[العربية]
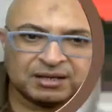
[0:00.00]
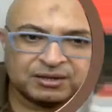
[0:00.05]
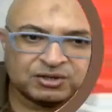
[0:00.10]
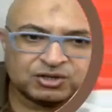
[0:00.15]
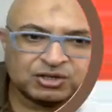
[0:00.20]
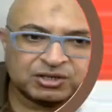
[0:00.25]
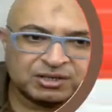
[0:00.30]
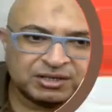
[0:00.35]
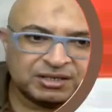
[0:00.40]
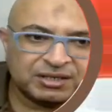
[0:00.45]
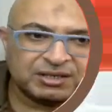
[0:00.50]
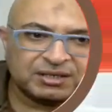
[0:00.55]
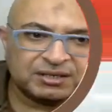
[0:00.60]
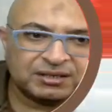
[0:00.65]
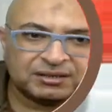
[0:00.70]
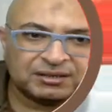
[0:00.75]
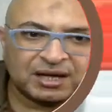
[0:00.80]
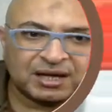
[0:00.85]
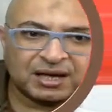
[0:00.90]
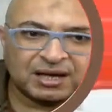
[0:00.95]
اتش دي
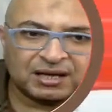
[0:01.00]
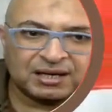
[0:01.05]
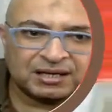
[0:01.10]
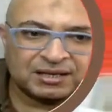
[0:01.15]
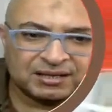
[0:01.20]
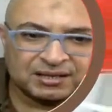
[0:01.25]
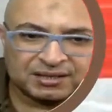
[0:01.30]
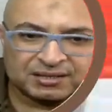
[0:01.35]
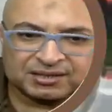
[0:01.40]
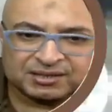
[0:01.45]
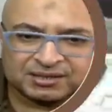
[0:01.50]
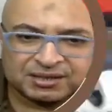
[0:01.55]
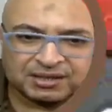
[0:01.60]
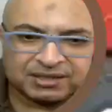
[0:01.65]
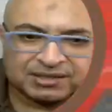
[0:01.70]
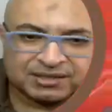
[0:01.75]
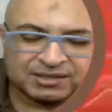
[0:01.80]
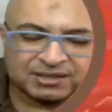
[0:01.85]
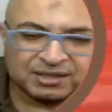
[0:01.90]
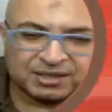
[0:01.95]
ده
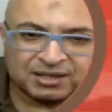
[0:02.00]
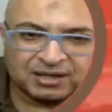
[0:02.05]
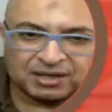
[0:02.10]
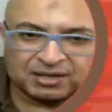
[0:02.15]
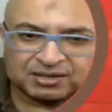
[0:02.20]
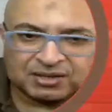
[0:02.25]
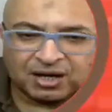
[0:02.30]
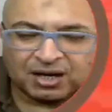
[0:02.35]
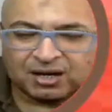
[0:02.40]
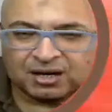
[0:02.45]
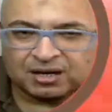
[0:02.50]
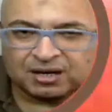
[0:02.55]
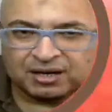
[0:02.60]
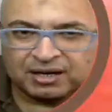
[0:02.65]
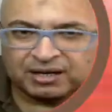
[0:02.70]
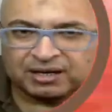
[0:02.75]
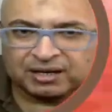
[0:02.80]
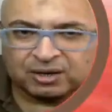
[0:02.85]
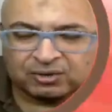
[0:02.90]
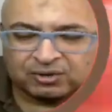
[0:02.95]
الاسعار
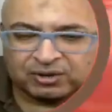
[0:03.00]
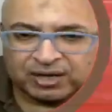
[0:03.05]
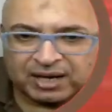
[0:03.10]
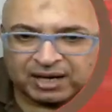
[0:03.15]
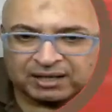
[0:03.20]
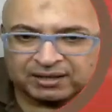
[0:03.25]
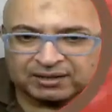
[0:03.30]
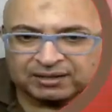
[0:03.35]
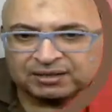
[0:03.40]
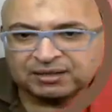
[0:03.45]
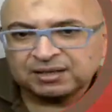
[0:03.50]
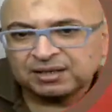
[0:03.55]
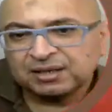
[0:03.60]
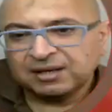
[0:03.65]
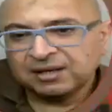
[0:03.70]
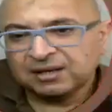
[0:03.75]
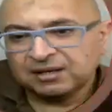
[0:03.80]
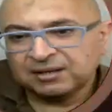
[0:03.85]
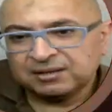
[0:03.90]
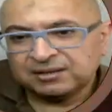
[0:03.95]
اللي احنا قلناها دي
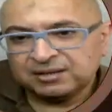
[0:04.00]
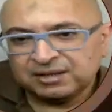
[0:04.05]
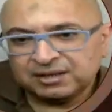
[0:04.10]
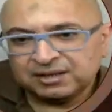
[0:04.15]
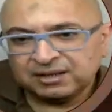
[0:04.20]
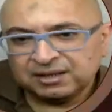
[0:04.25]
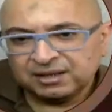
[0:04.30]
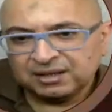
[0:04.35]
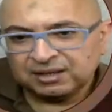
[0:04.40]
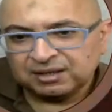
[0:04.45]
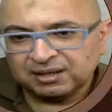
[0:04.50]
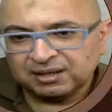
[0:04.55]
دي